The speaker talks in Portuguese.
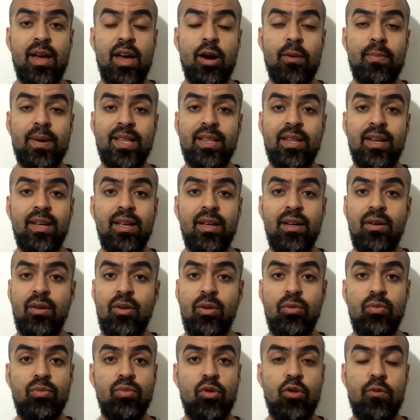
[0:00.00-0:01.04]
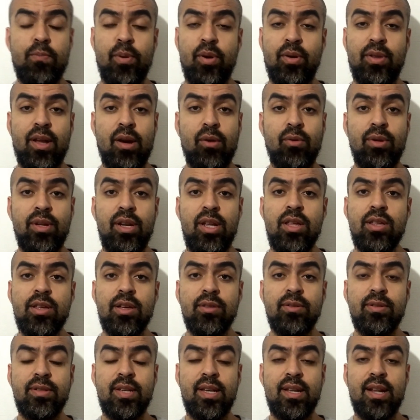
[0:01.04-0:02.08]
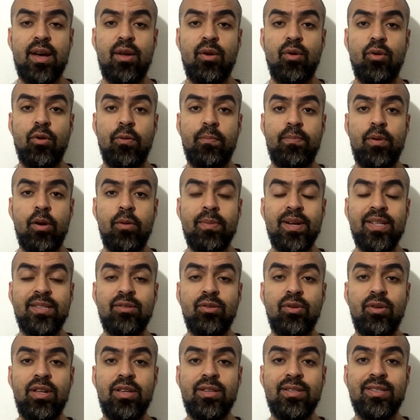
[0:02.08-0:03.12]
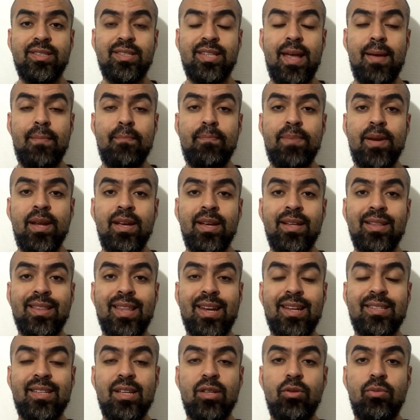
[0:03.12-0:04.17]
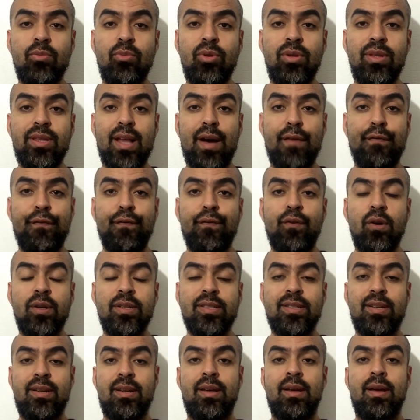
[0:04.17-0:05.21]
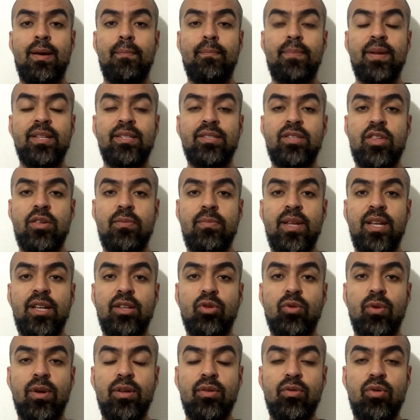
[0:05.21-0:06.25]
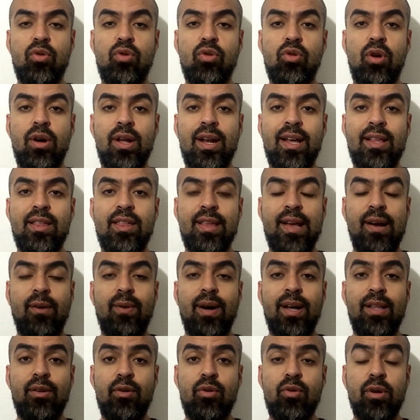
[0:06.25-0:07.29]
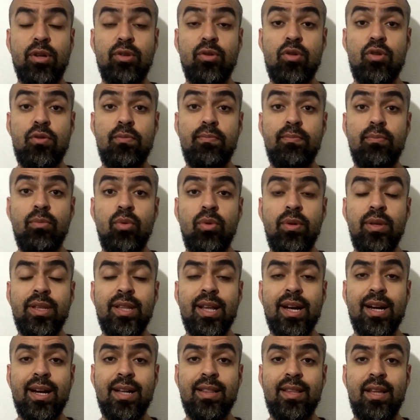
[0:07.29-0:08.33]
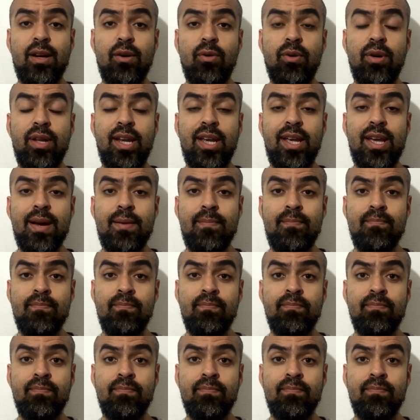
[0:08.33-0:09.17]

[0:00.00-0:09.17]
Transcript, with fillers: Real Madrid, um dos protagonistas do cenário europeu. Maciulis sempre trazendo muita força para esse time torno dos dois lados da quadra, um jogador de muita categoria.